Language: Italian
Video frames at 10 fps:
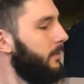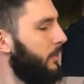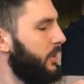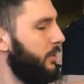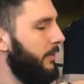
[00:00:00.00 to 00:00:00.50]

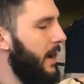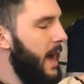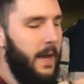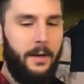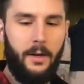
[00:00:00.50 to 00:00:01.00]
Questo
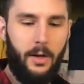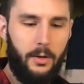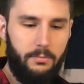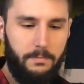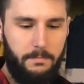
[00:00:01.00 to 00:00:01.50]
van,
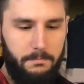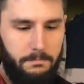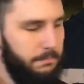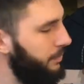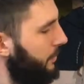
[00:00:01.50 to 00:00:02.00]

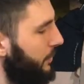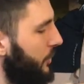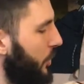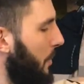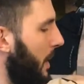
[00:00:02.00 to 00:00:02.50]

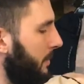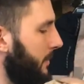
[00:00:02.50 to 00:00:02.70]
insomma,